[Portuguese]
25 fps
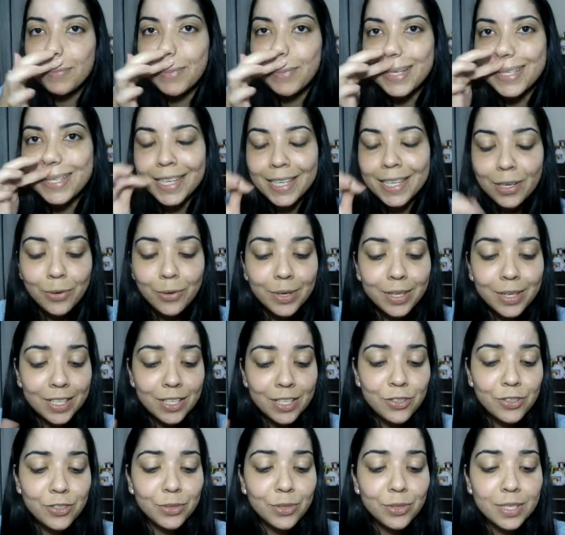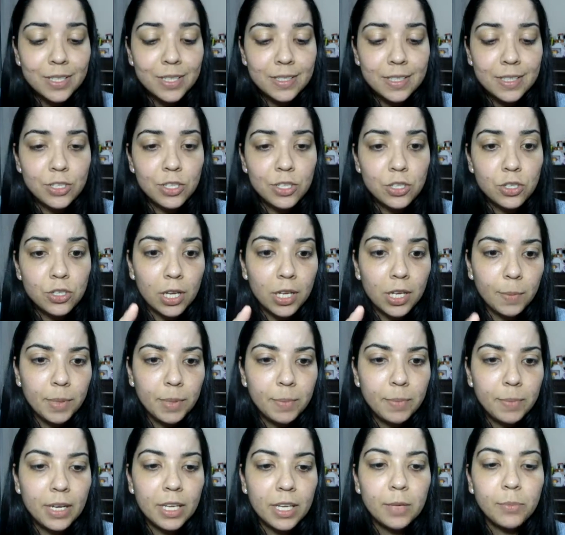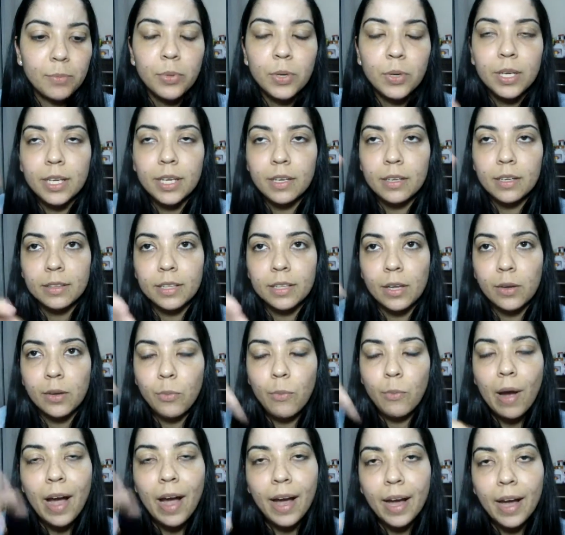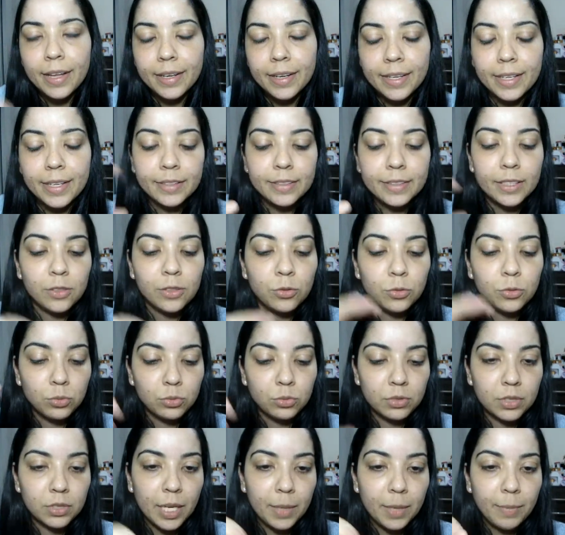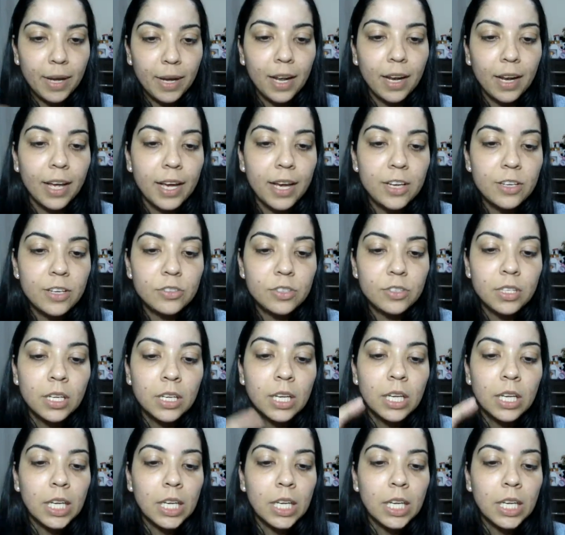Mas aí eu acredito que seja só na primeira, porque tem um ar, né? Tem tudo na embalagem.